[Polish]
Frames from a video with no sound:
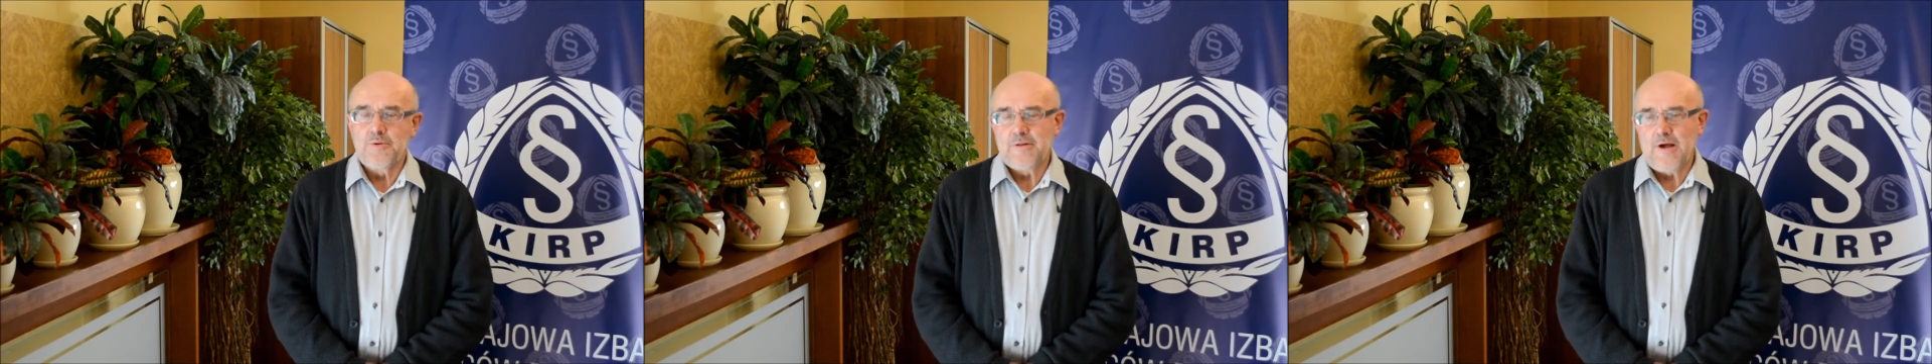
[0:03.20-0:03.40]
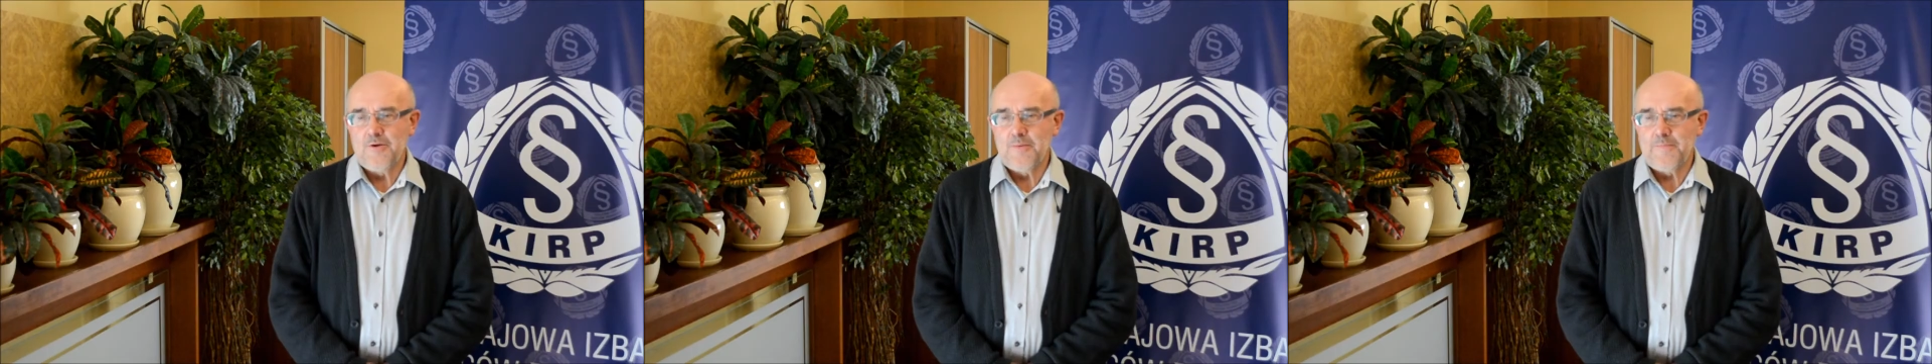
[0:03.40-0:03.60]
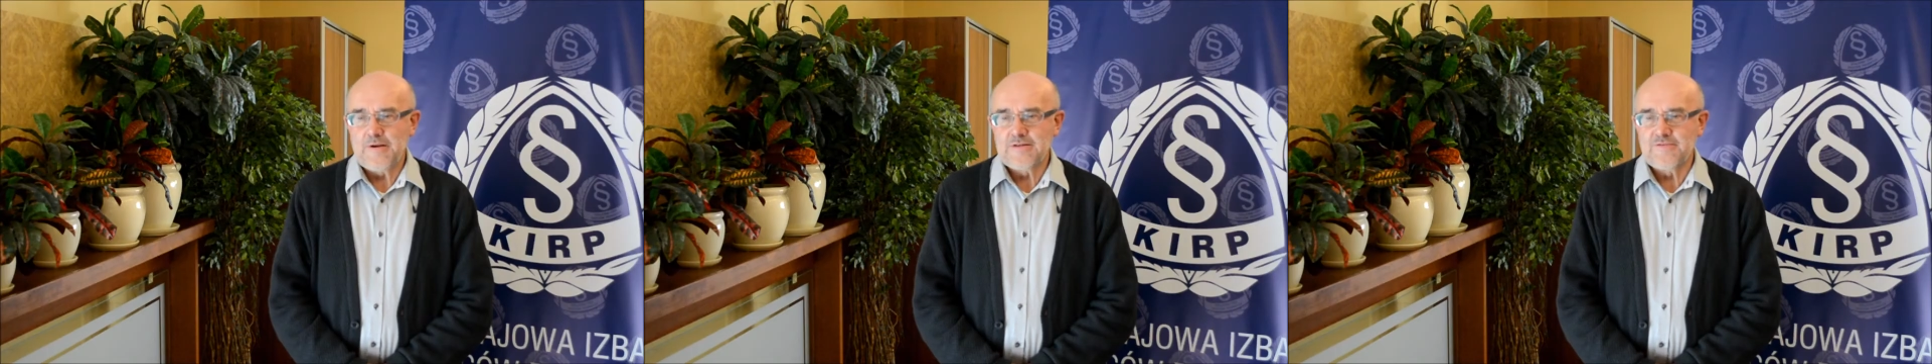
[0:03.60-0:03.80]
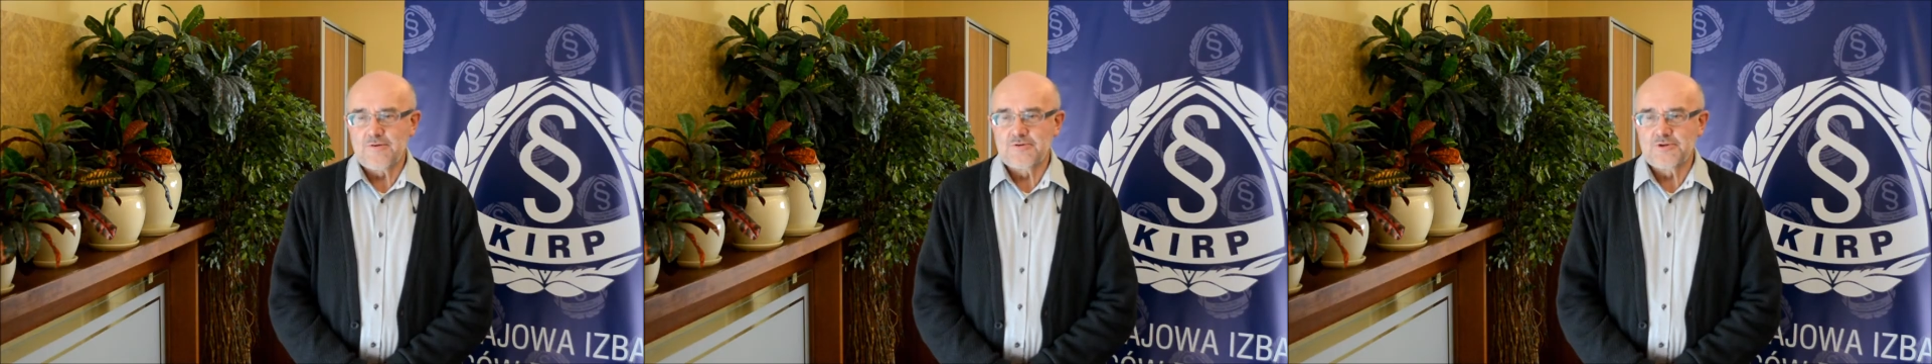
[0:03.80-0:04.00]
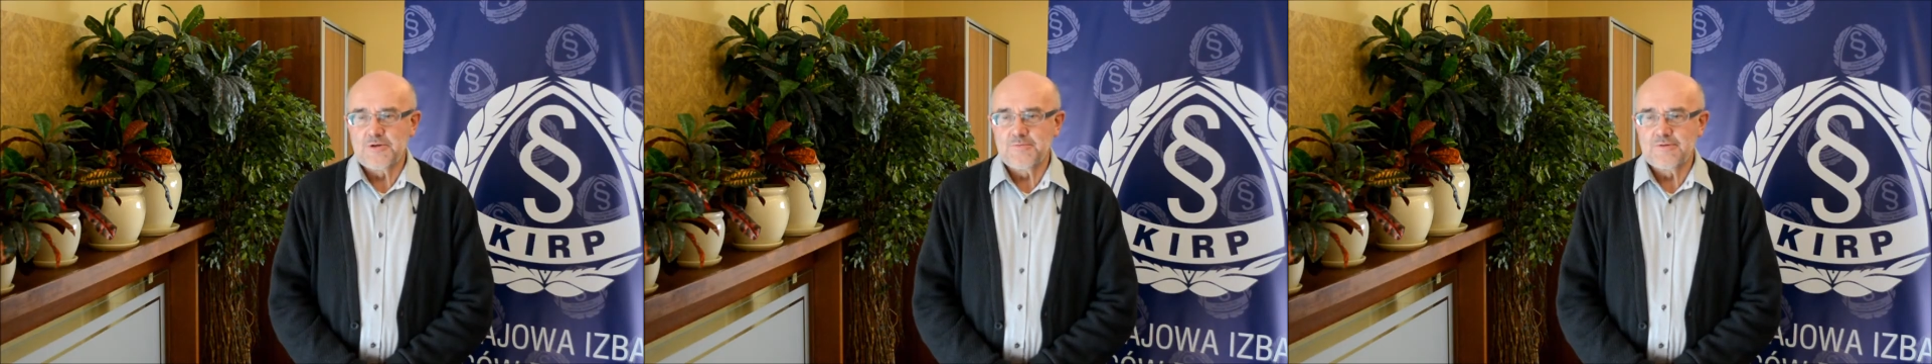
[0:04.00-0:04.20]
Pytajmy
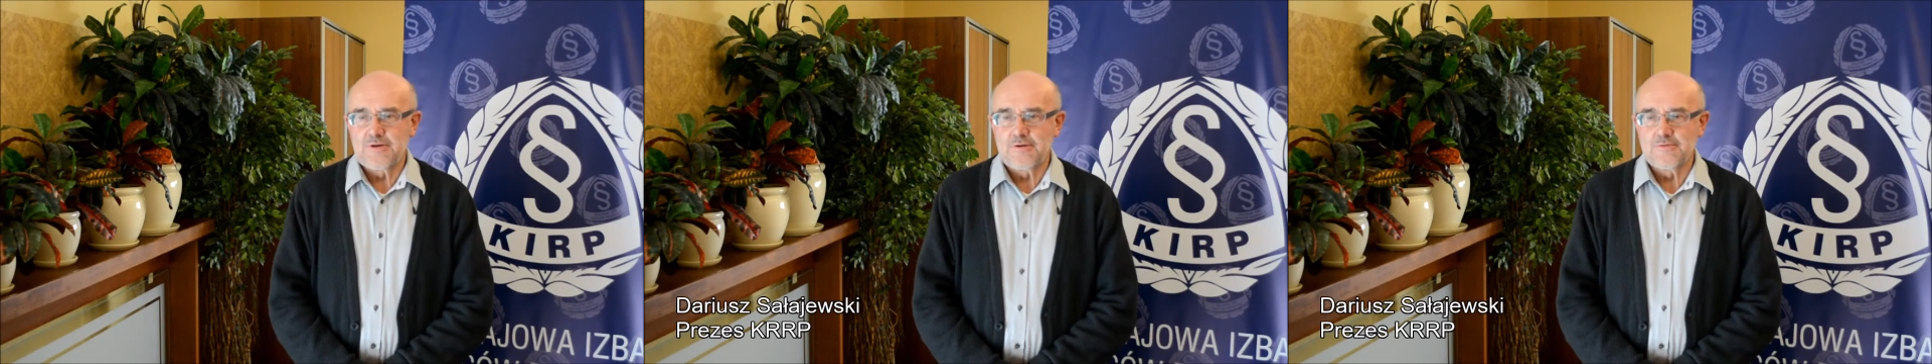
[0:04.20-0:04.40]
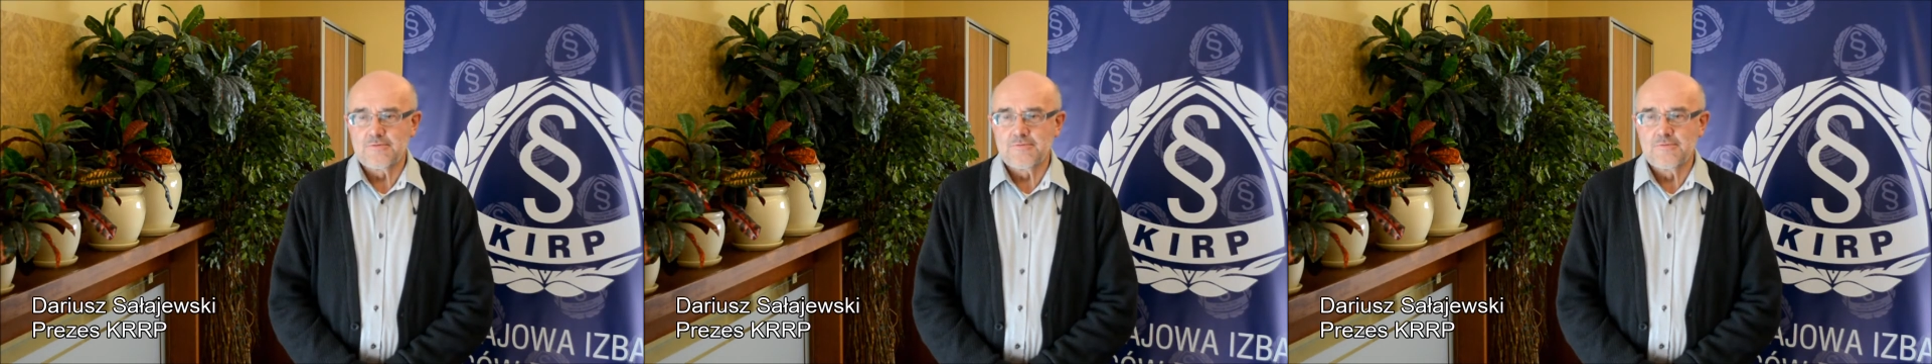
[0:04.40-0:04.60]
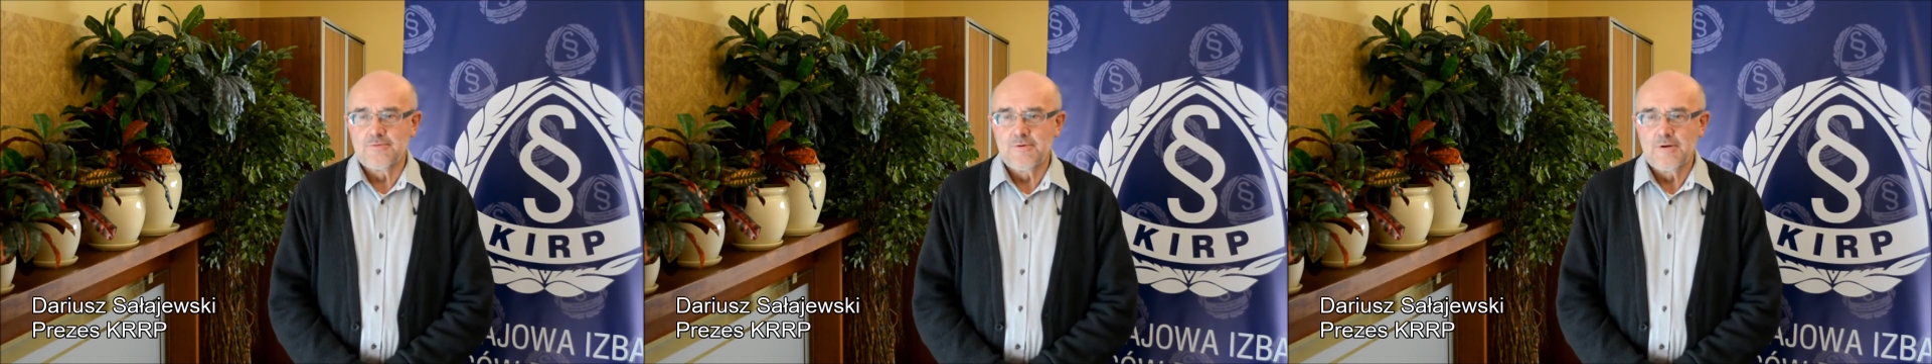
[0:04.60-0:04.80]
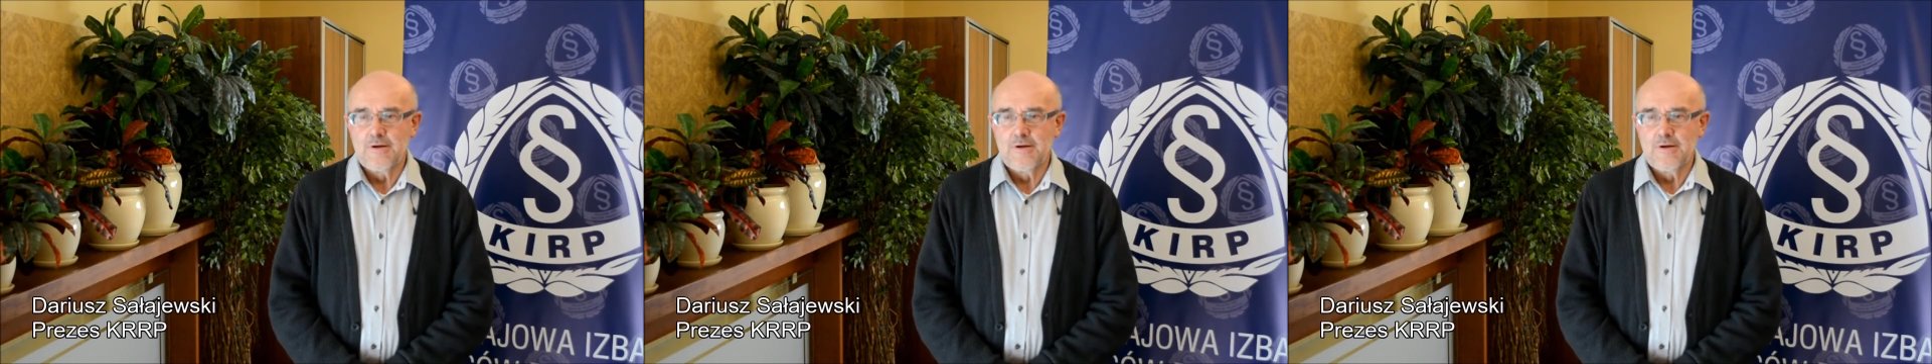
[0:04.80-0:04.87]
Państwo, czym są